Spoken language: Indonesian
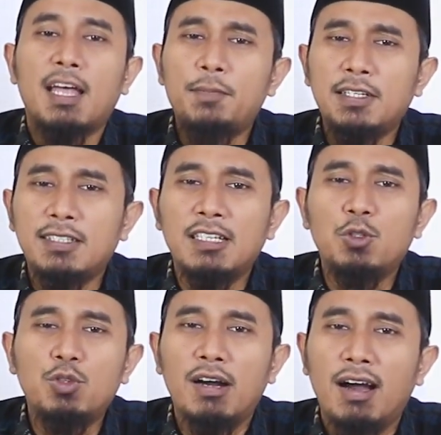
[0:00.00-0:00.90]
tapi kita
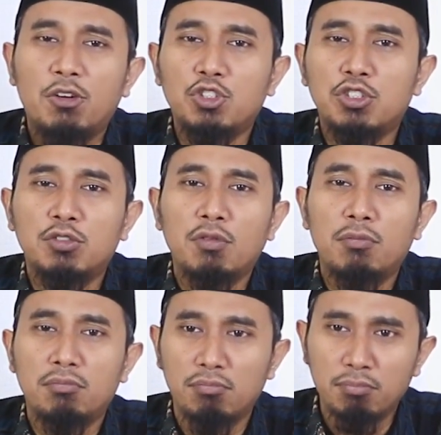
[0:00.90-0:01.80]
juga harus
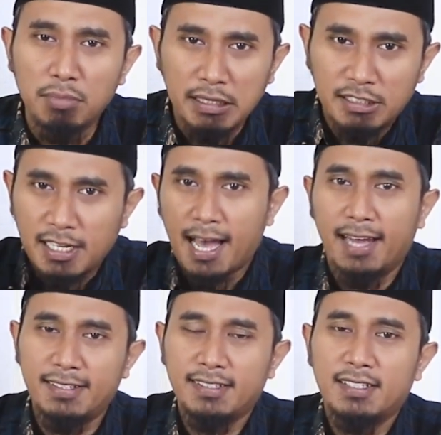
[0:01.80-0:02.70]

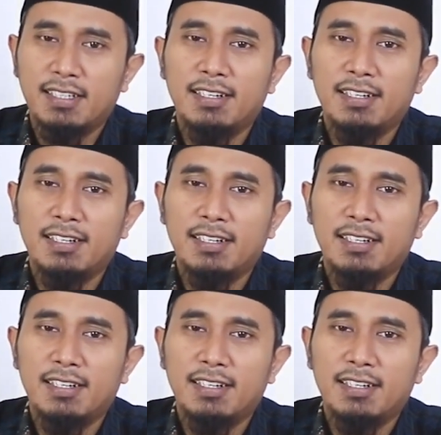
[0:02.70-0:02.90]
berjihad